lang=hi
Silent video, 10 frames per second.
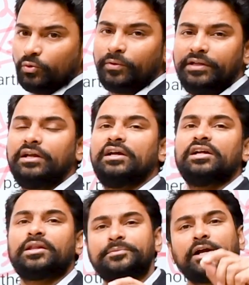होगी
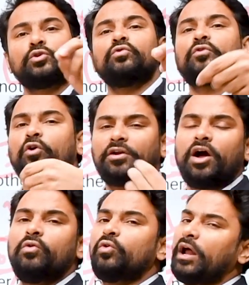सब्जेक्ट टू फ्रॉड ना
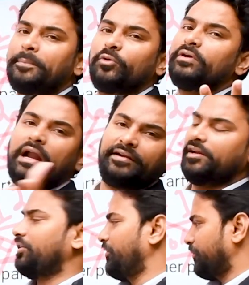हो और आपने कोई गारंटी
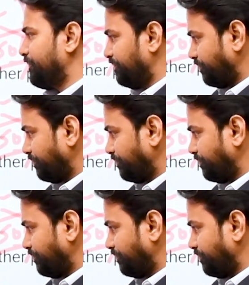ना दी हो